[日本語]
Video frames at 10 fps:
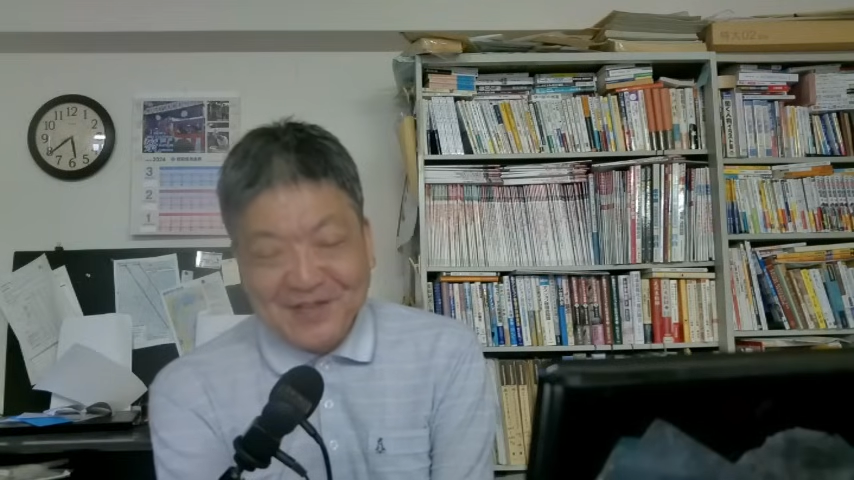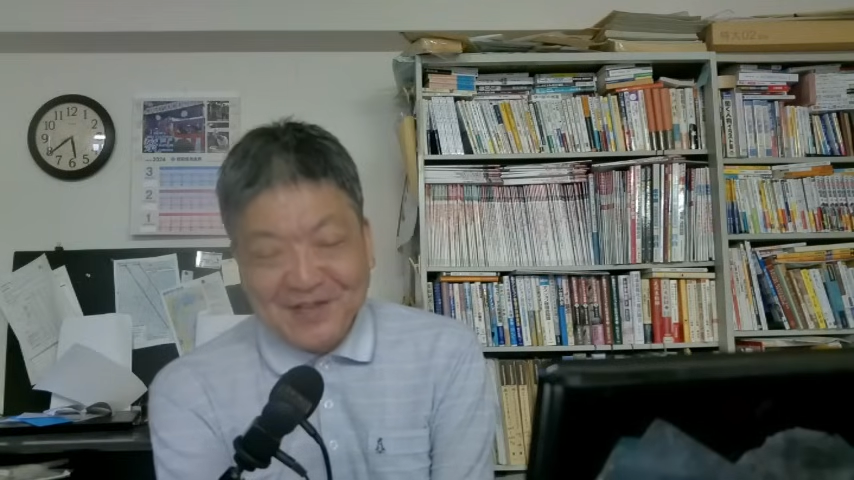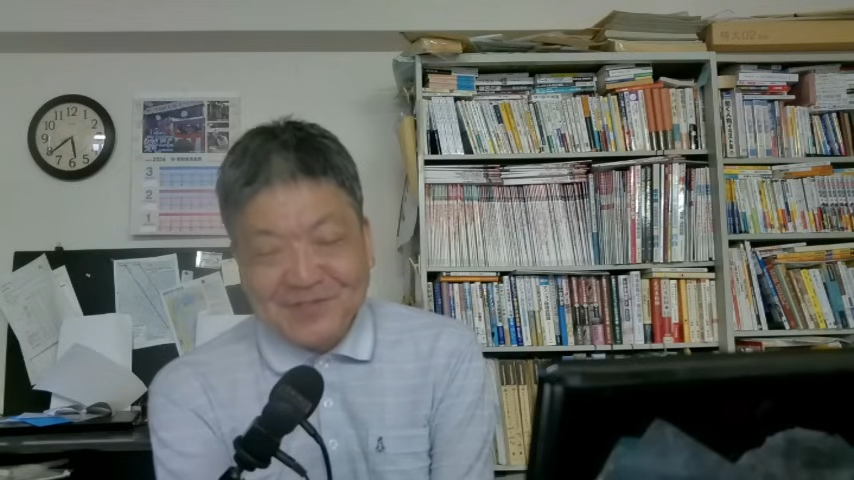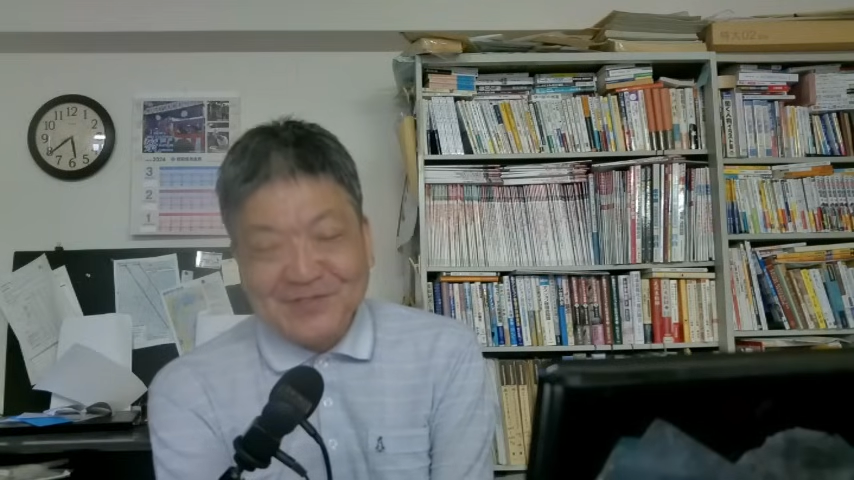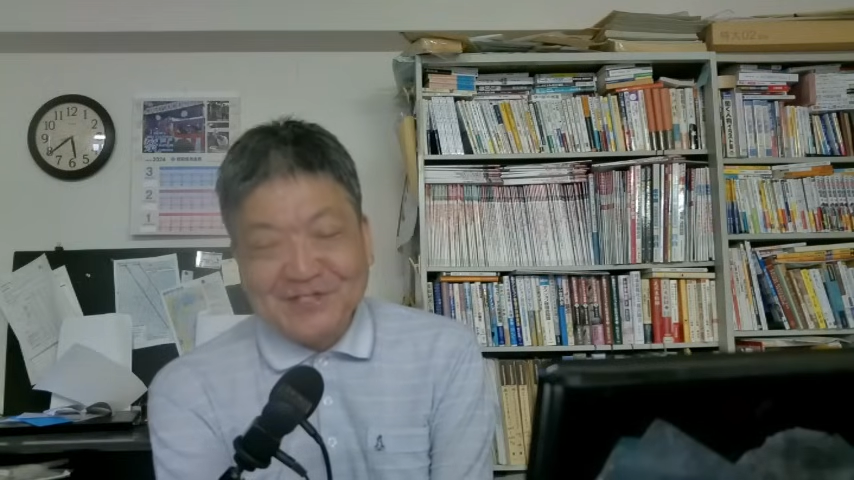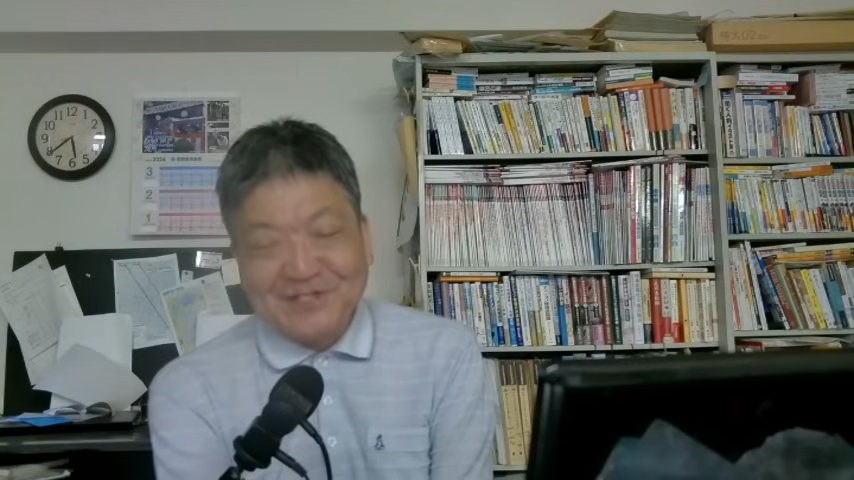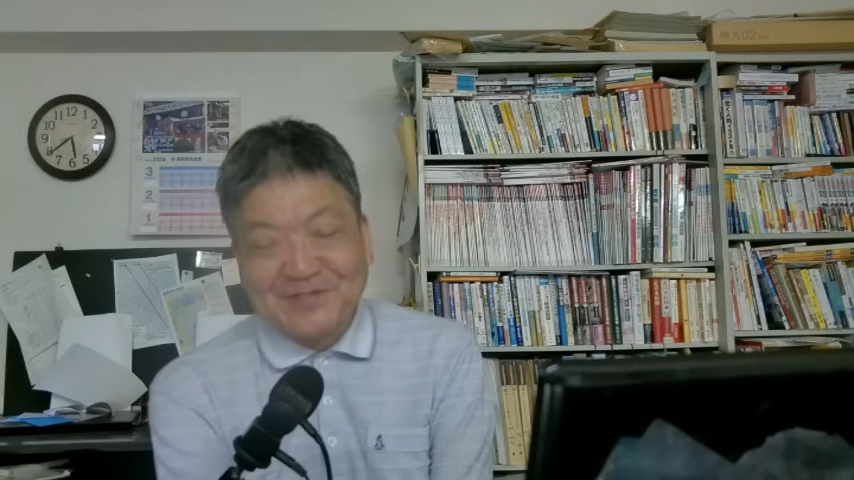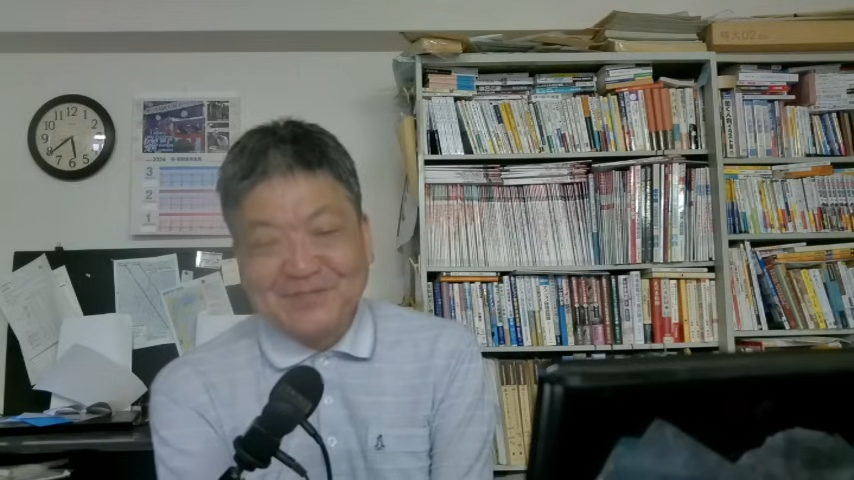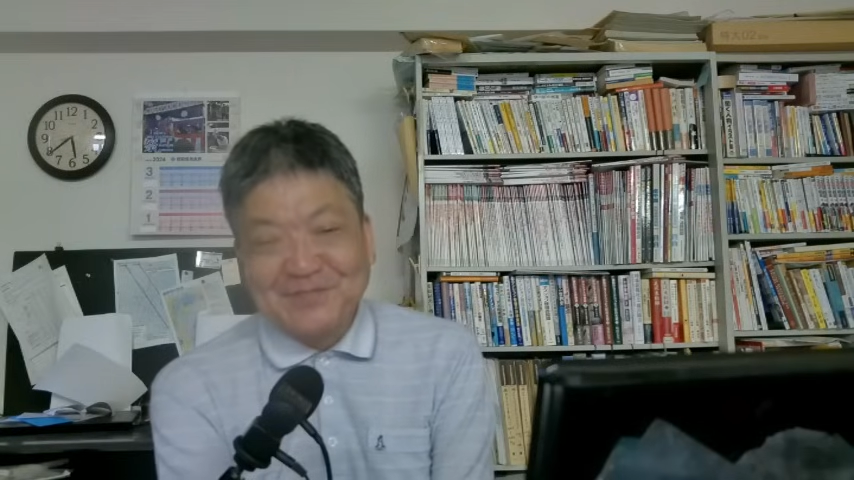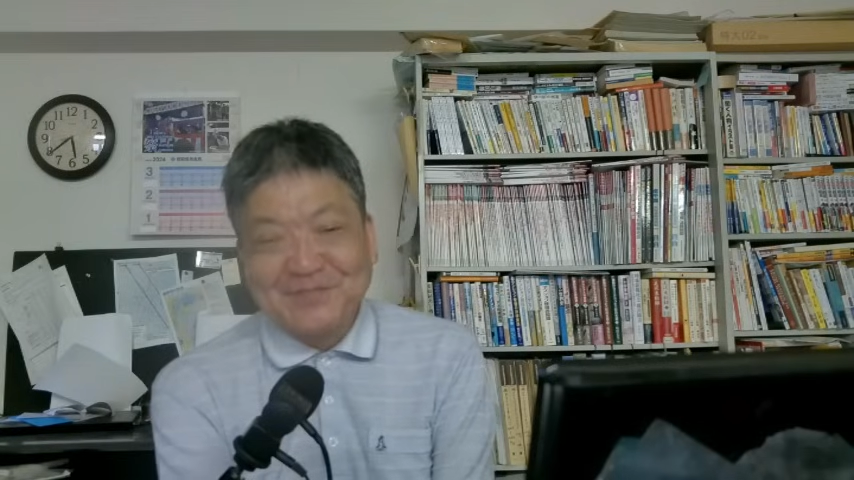えー、無理で
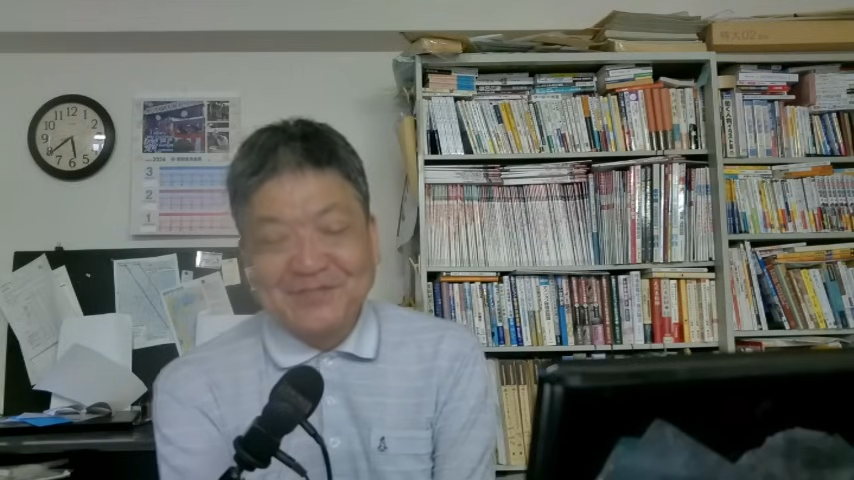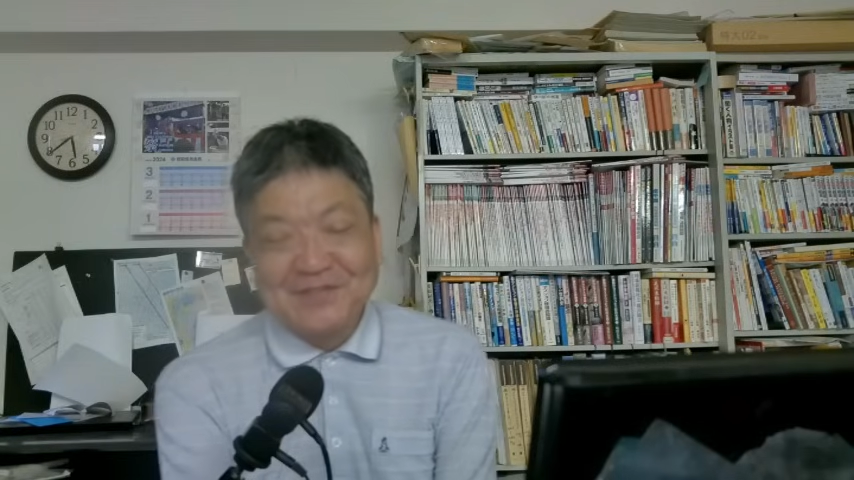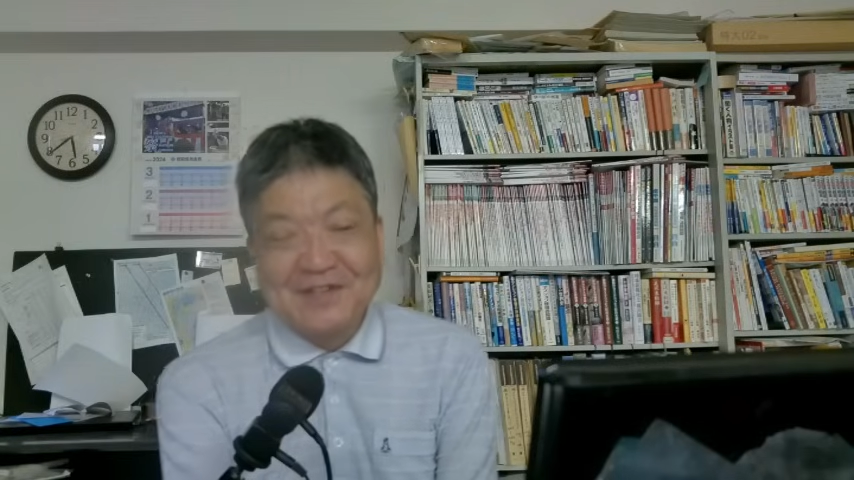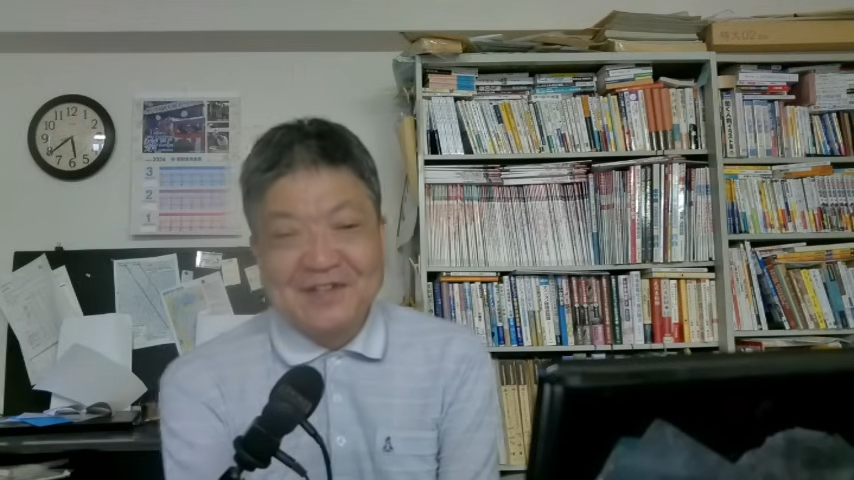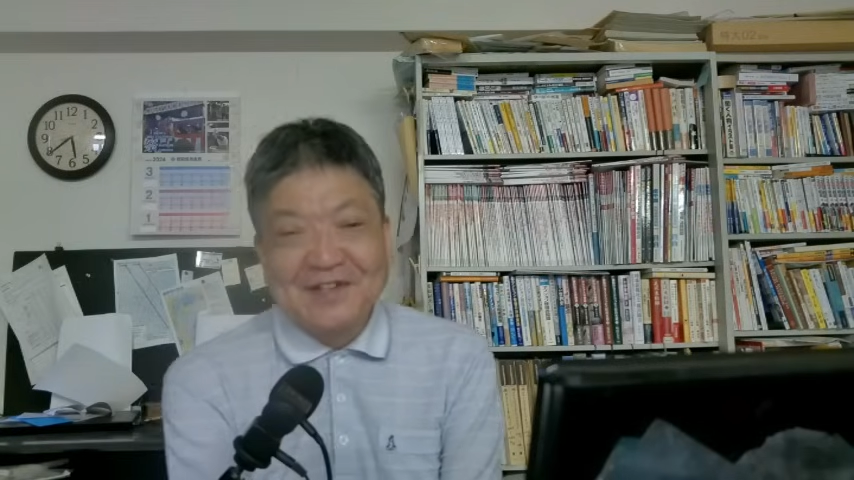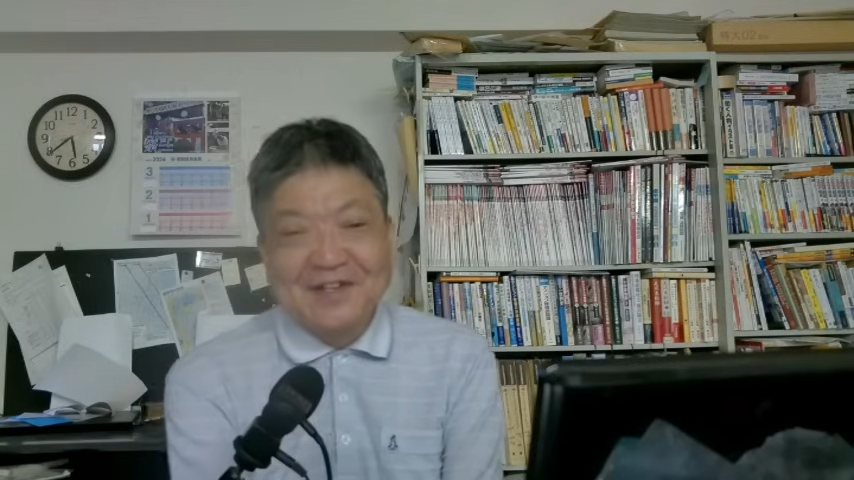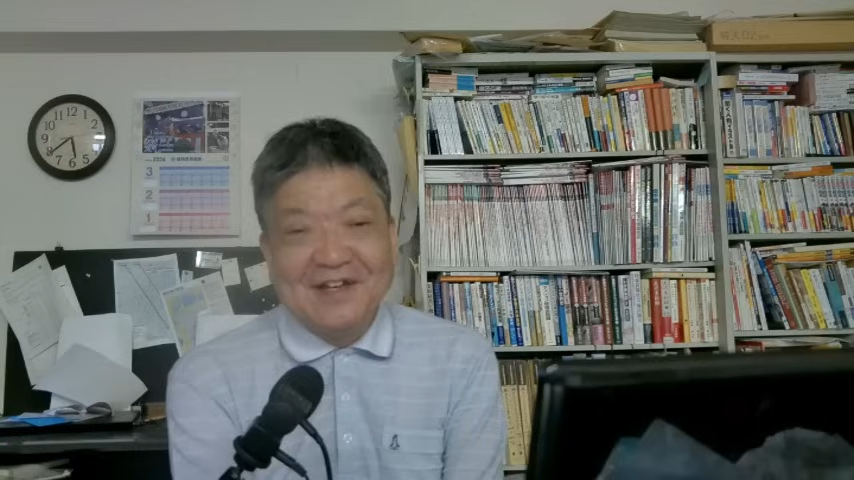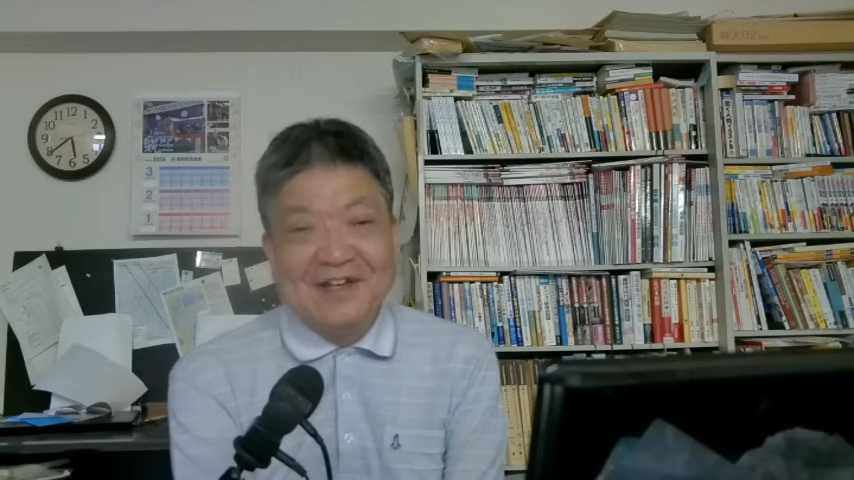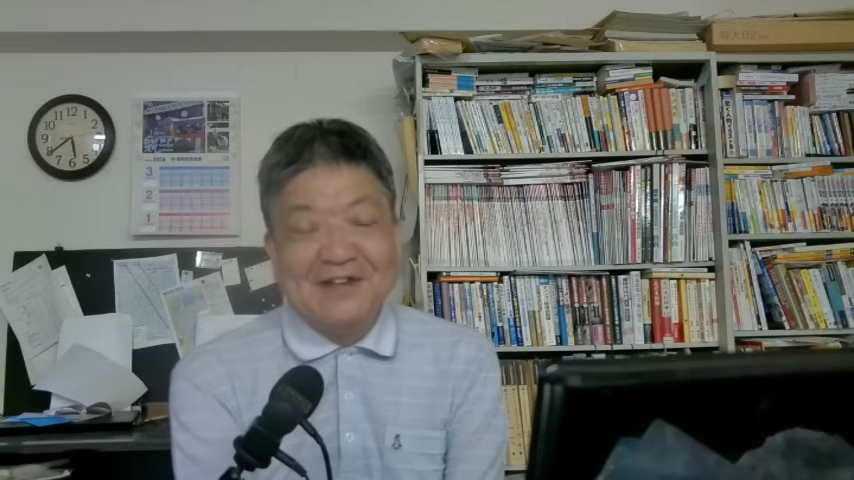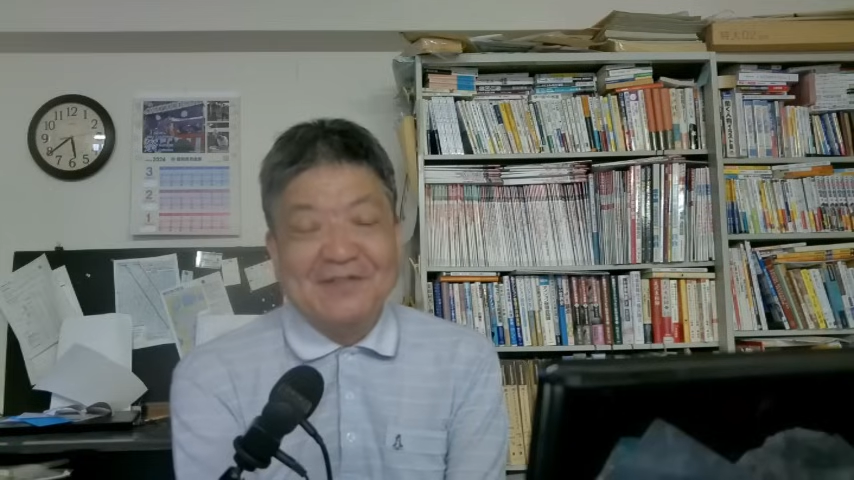す。
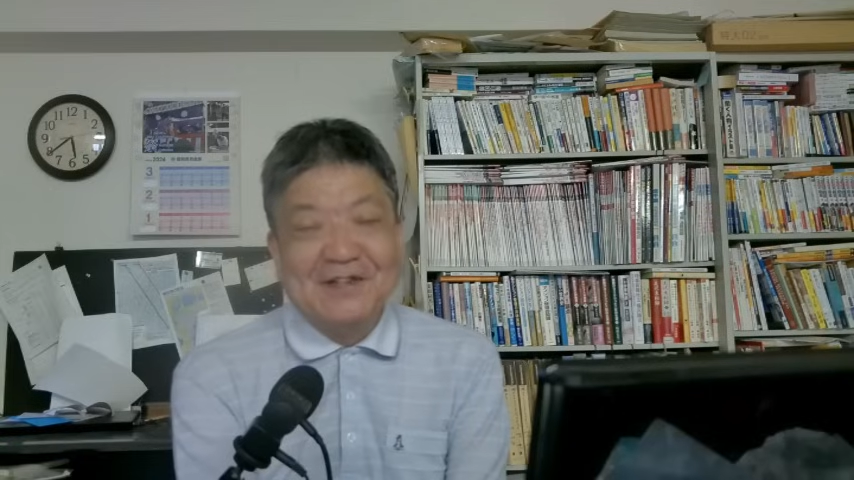えー、